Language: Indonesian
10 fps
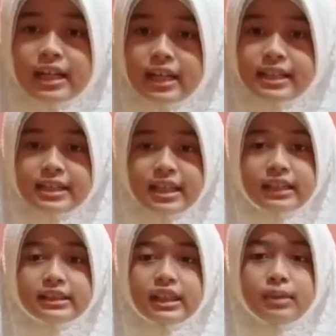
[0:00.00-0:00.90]
dan
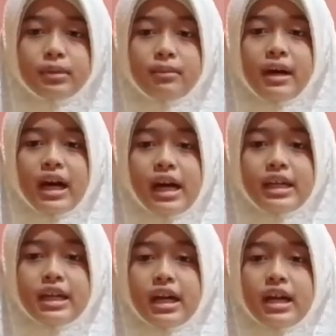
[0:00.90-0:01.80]
zat-zat
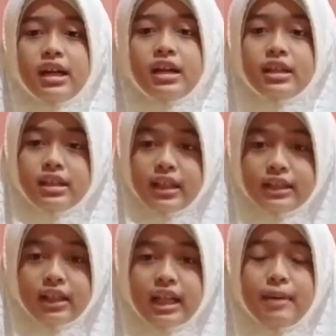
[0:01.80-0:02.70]
berbahaya yang
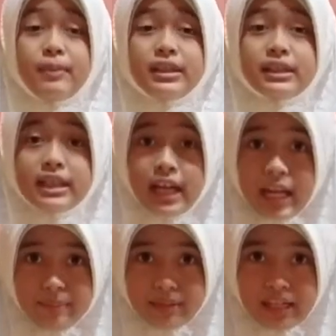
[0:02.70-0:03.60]
terdapat di
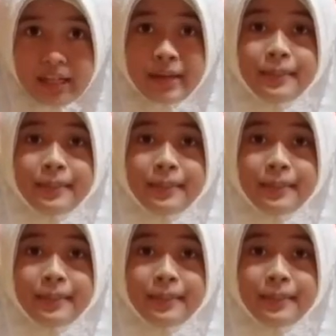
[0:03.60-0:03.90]
dalamnya.